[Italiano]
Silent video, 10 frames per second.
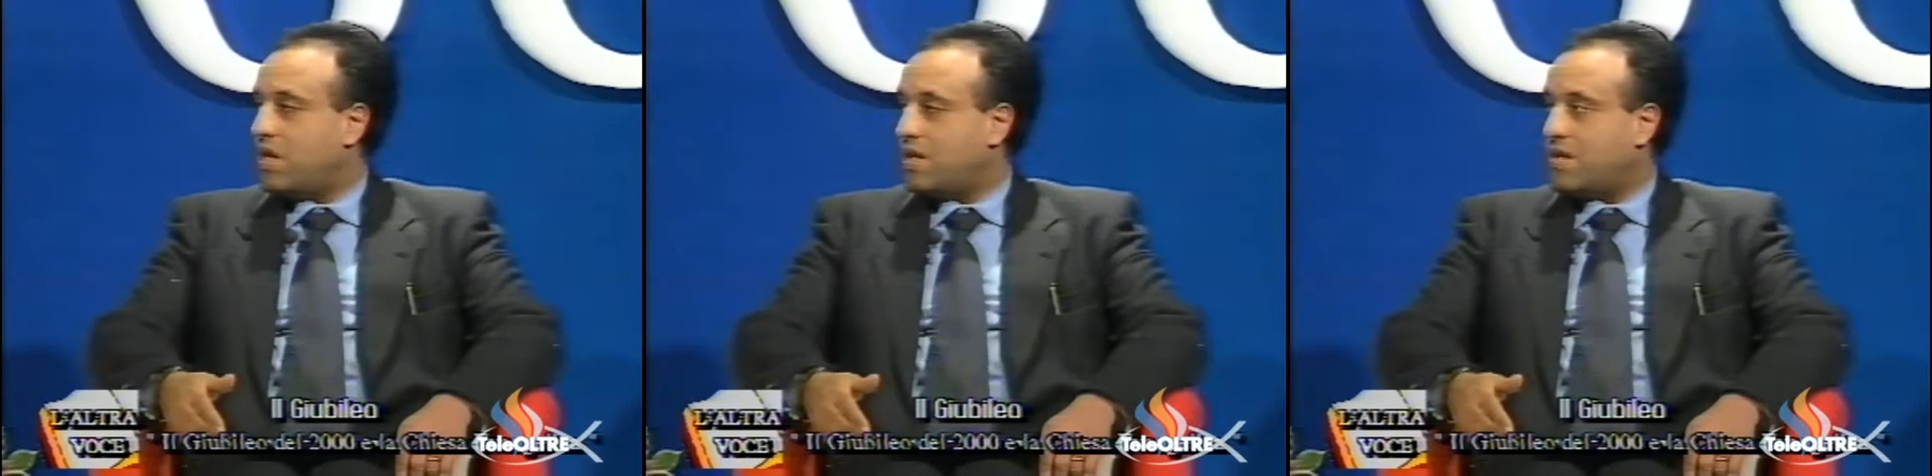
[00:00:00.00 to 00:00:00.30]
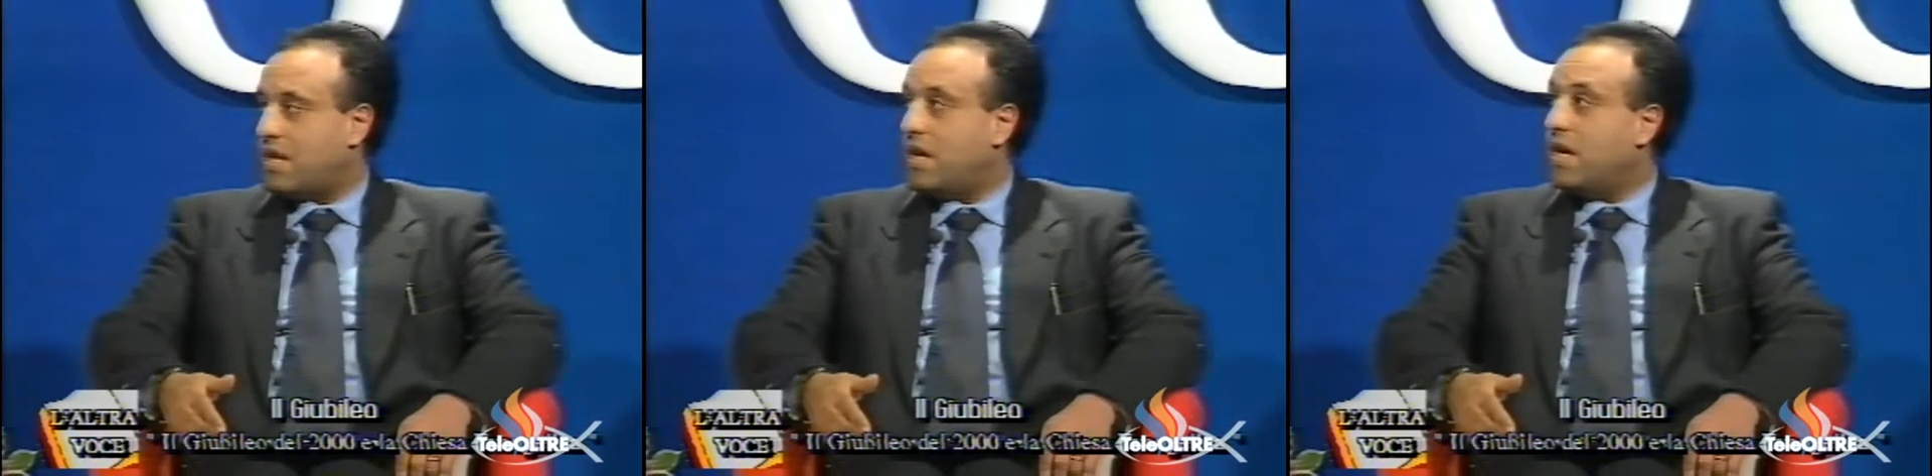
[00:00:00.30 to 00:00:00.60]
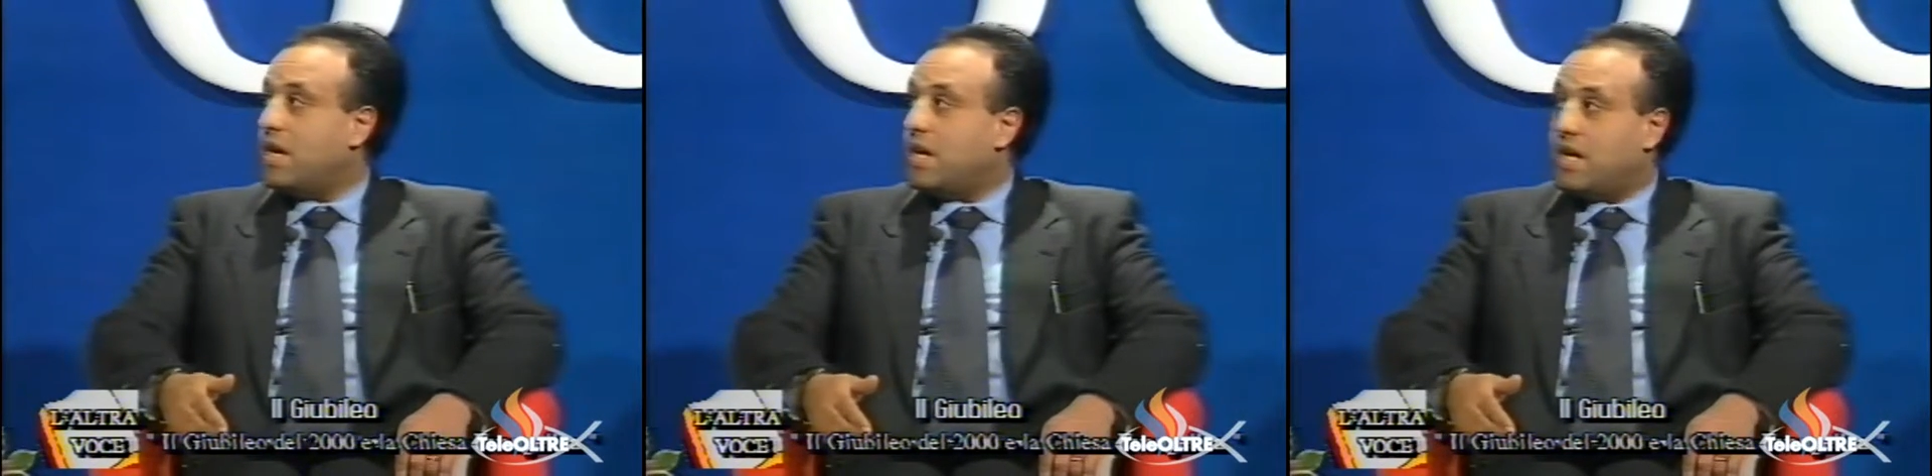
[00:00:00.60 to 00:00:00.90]
essere
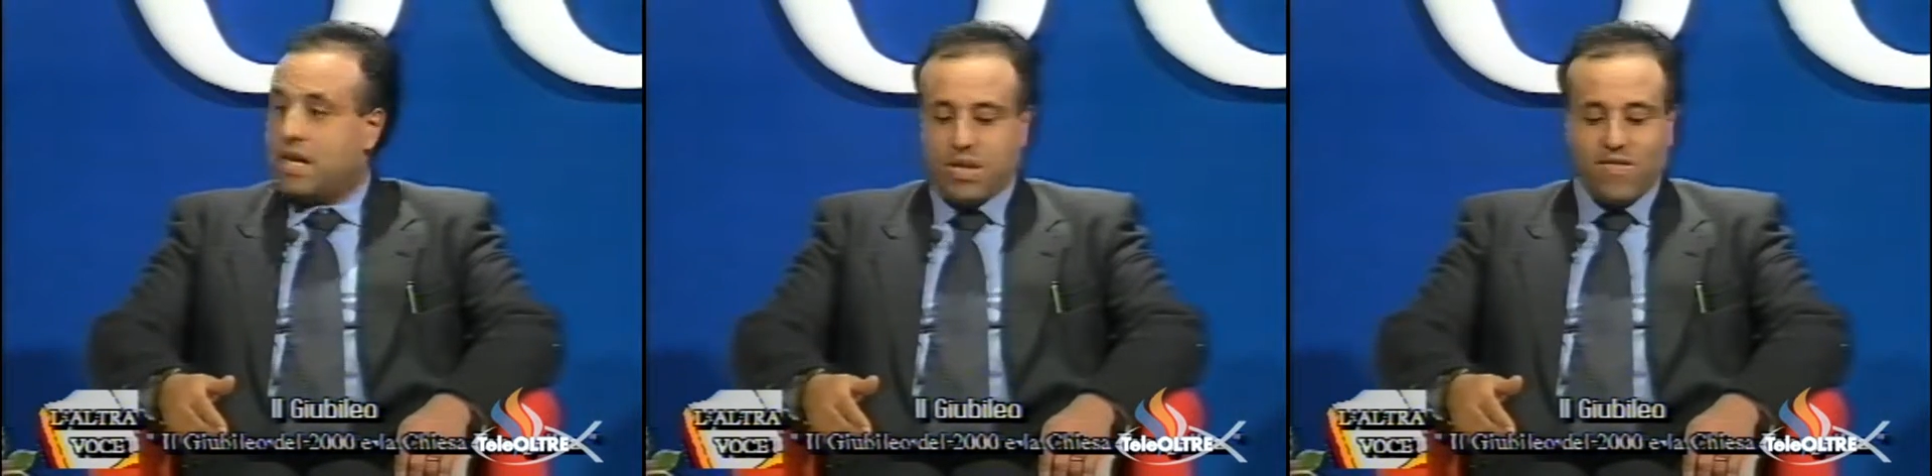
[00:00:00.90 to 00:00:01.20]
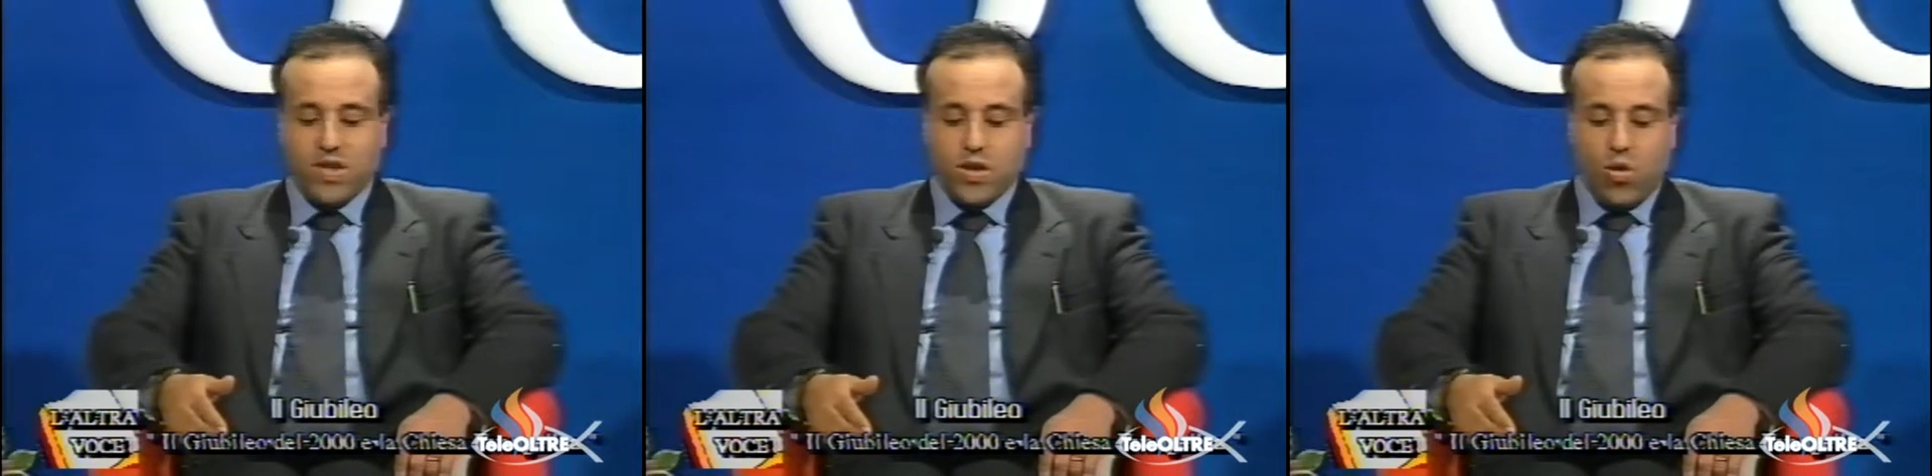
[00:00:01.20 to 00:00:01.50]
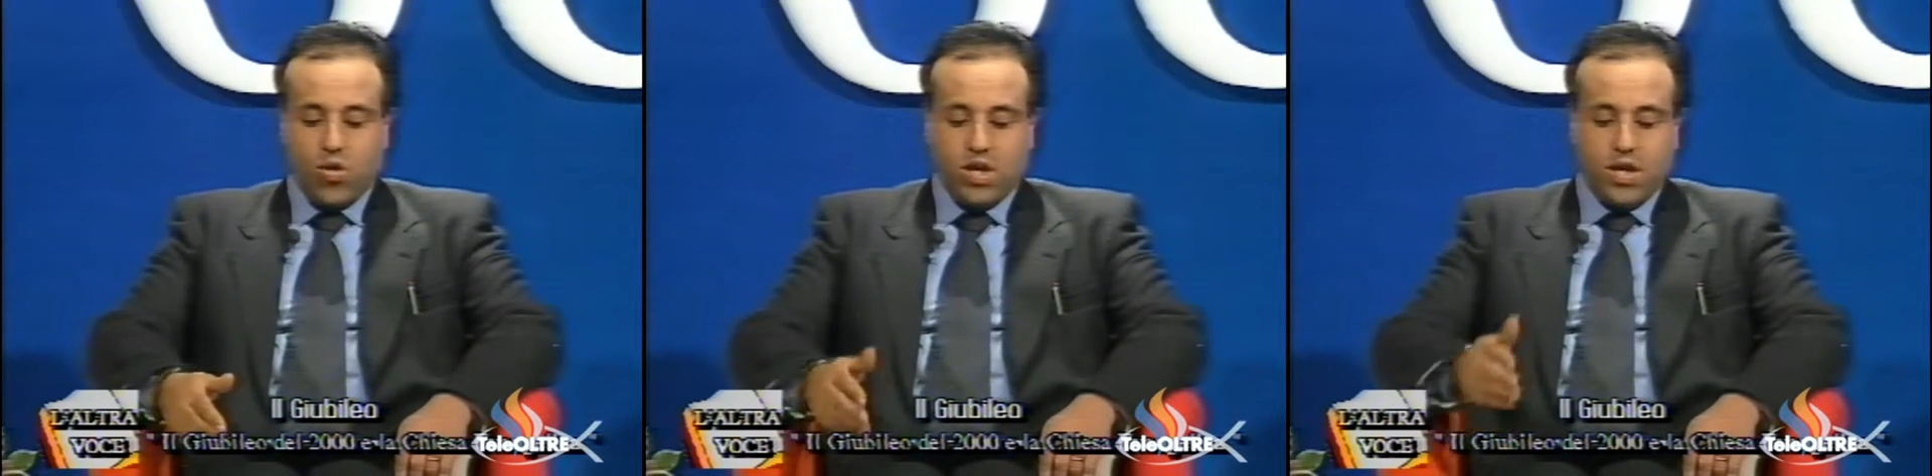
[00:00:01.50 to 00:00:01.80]
le
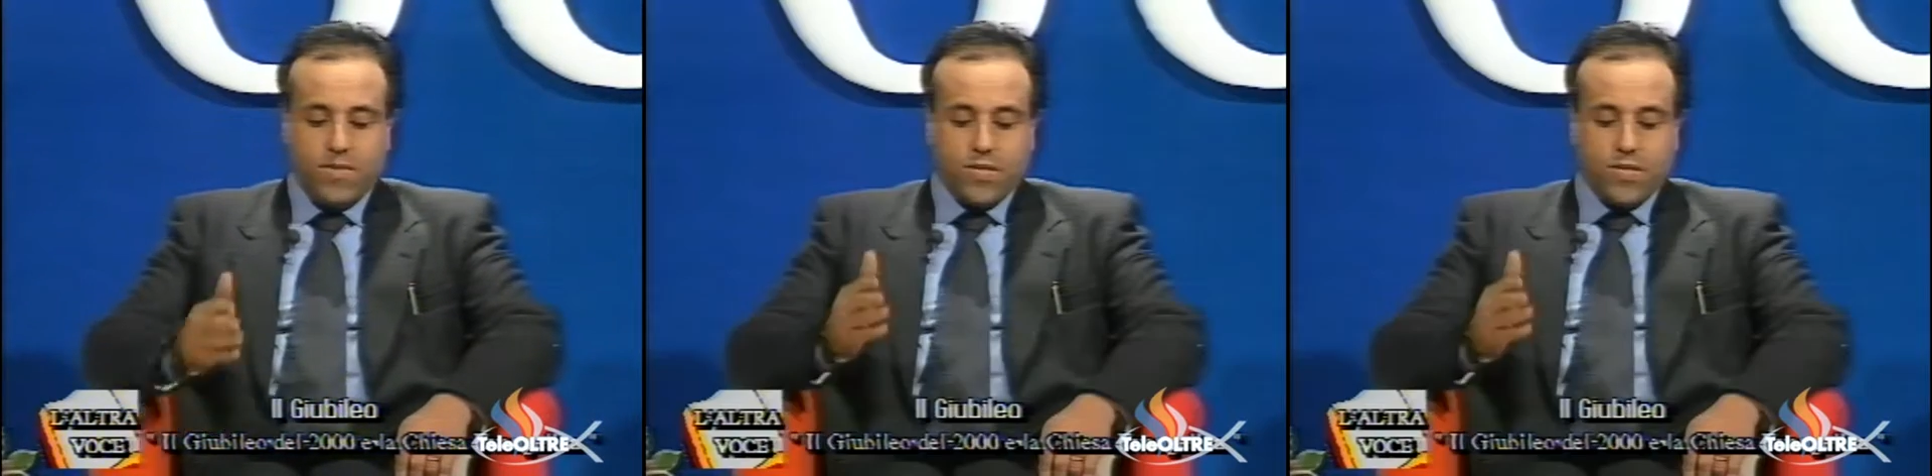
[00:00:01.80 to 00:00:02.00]
previsioni.